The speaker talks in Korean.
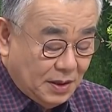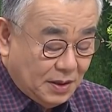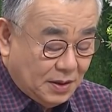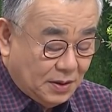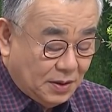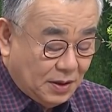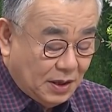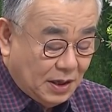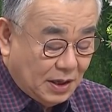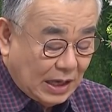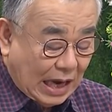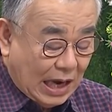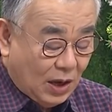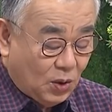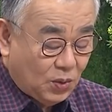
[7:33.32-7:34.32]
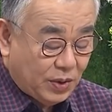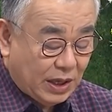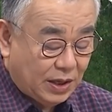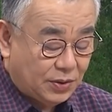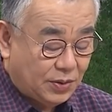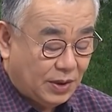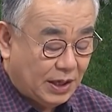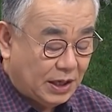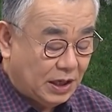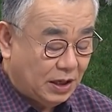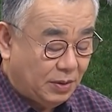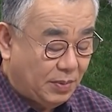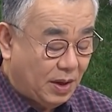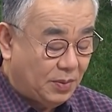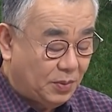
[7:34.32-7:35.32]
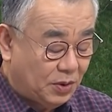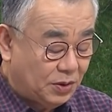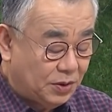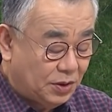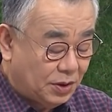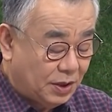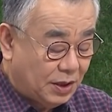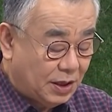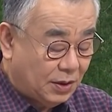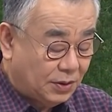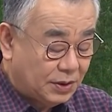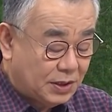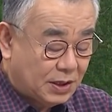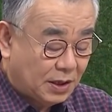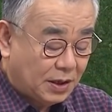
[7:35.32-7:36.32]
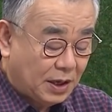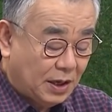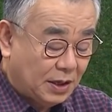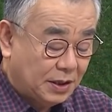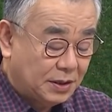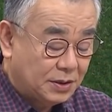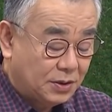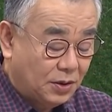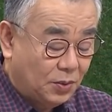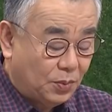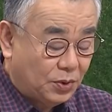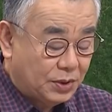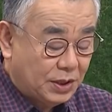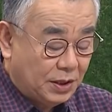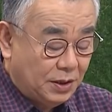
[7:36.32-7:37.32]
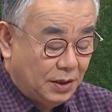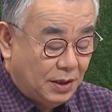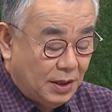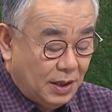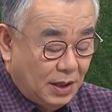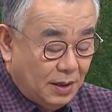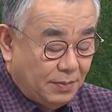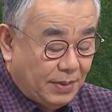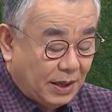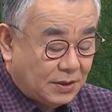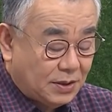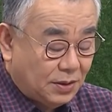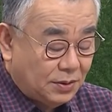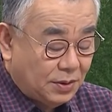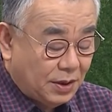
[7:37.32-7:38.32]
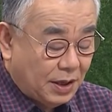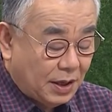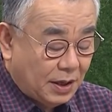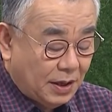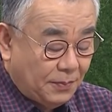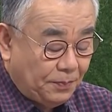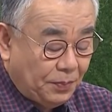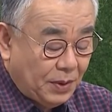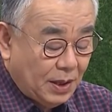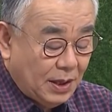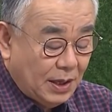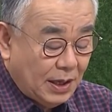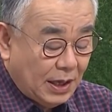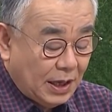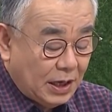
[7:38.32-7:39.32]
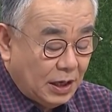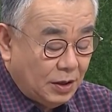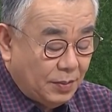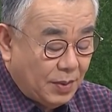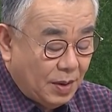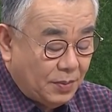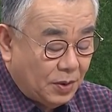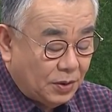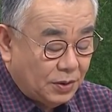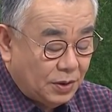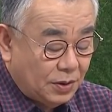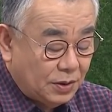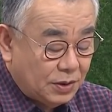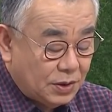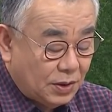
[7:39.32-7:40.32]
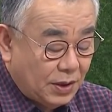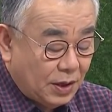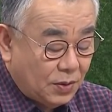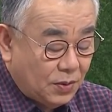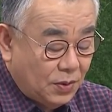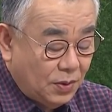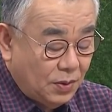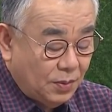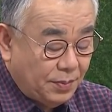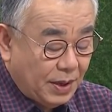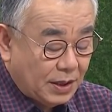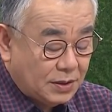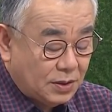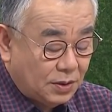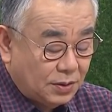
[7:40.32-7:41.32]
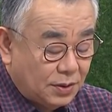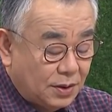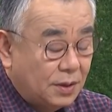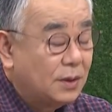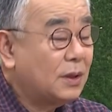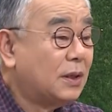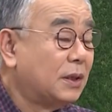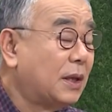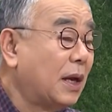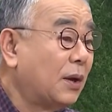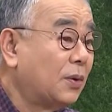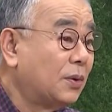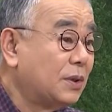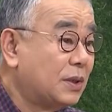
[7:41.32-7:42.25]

그러나 가혹해도 하나님의 명령인데 어떻게 하겠어요? 모세는 백성들에게 하나님의 명령을 전했고 백성들은 그대로